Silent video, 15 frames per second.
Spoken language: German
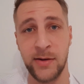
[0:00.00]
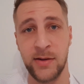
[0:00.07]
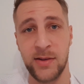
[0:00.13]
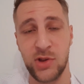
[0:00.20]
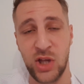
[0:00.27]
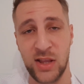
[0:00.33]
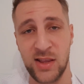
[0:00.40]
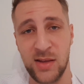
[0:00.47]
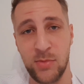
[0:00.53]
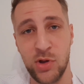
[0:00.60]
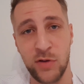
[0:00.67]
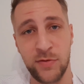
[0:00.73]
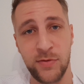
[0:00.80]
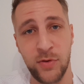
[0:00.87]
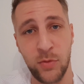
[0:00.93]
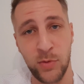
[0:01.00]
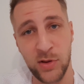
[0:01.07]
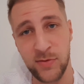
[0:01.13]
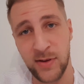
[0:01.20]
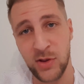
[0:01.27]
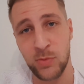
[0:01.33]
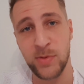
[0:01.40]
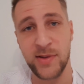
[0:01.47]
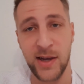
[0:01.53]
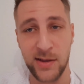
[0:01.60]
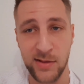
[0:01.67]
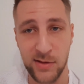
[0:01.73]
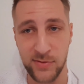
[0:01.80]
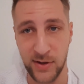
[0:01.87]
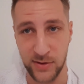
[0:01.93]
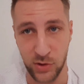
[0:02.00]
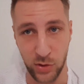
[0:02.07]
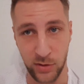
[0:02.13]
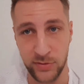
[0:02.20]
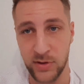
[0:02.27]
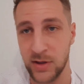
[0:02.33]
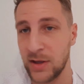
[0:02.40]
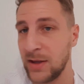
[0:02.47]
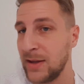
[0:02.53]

Ne? schätzen die mich auf 25 bis 28 oft.